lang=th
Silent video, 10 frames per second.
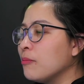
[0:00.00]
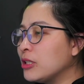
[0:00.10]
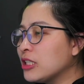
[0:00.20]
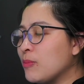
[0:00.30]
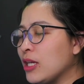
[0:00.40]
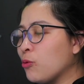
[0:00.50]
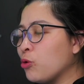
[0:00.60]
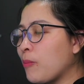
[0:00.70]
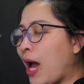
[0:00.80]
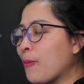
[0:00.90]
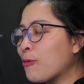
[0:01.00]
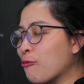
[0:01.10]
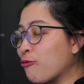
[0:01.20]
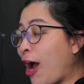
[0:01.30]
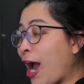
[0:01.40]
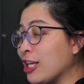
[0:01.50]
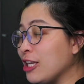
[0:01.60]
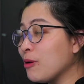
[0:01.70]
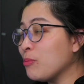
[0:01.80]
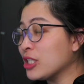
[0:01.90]
มันจะมีคุณภาพของไฟล์
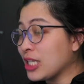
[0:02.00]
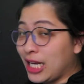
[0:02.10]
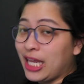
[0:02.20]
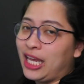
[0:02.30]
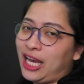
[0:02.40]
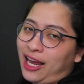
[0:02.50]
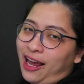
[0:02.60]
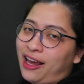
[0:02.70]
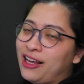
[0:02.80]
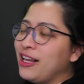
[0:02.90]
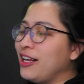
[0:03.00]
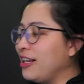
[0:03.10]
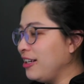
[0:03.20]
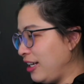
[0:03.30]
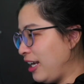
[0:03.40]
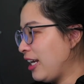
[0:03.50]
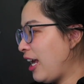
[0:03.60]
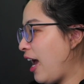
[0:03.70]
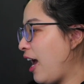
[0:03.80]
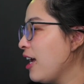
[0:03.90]
ที่มันมีเสน่ห์อะค่ะ นะ
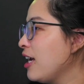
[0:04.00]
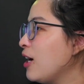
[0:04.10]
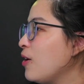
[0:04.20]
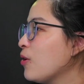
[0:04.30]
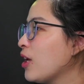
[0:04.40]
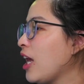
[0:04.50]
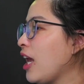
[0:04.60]
คะ โอเค